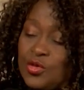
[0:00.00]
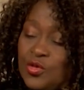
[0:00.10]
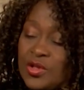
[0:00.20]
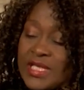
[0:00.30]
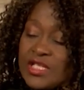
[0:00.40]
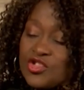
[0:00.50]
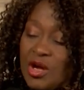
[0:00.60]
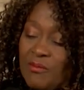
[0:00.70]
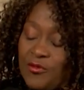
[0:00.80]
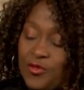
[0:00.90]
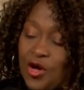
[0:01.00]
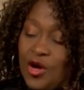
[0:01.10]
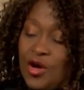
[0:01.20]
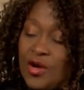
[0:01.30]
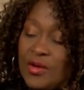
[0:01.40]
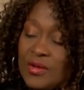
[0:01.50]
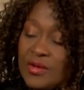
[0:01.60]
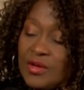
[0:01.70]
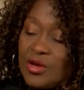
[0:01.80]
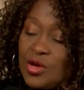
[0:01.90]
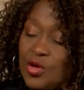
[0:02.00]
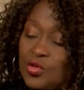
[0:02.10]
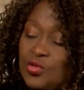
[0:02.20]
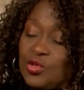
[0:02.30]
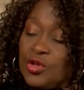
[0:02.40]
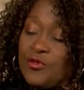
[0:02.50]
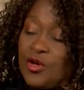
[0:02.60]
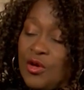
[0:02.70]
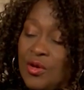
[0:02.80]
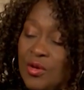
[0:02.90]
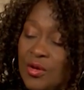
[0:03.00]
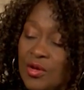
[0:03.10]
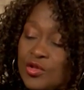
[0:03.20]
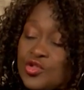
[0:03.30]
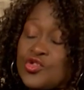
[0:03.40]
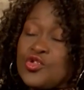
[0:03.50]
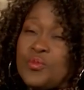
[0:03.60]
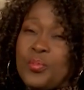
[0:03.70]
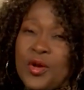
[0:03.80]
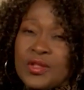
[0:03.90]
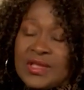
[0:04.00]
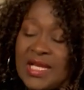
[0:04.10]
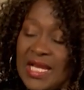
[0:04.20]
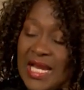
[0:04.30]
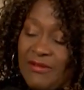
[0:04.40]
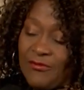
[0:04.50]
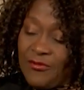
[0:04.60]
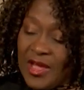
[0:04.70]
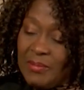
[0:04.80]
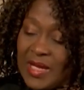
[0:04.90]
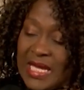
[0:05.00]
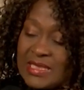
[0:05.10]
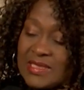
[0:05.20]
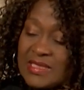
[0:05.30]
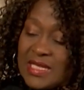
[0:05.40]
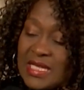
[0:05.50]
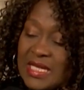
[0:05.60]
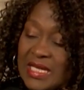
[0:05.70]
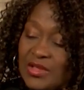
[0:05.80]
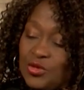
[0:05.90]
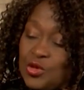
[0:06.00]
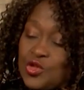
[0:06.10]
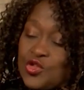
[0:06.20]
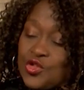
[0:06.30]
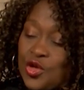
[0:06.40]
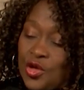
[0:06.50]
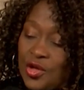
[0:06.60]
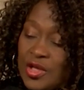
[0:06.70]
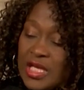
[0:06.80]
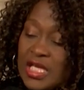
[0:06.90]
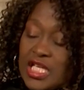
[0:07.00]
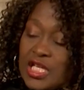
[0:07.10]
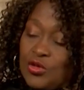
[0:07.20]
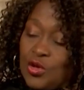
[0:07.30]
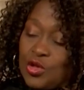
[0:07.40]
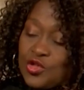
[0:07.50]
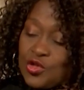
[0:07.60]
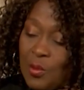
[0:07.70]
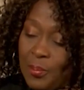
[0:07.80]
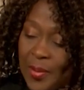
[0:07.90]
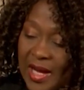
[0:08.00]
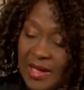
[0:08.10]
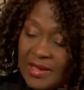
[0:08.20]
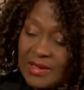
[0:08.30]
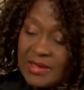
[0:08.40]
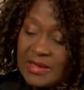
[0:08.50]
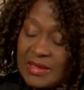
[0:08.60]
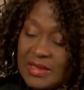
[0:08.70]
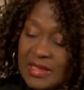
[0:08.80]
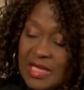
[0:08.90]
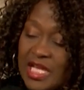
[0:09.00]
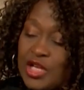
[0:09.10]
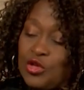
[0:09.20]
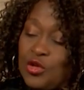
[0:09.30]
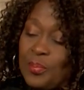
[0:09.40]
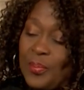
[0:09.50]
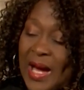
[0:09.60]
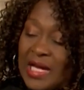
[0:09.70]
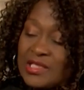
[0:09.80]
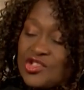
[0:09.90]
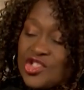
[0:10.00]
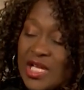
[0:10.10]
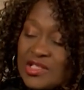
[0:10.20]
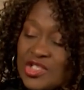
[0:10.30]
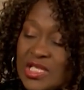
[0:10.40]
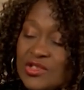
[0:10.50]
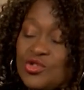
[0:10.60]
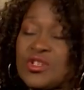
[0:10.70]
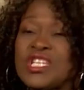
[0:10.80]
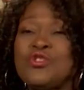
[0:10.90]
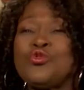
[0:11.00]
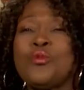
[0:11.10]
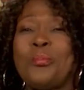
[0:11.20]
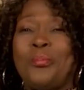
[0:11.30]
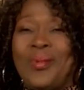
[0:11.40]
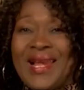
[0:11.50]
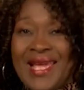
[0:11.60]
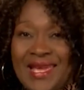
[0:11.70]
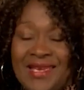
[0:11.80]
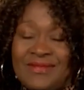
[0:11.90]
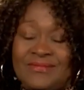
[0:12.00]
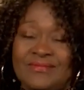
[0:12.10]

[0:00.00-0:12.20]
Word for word: nous qui sommes forts, nous devons supporter les faiblesses de ceux qui ne le sont pas et ne pas chercher ce qui nous plaît.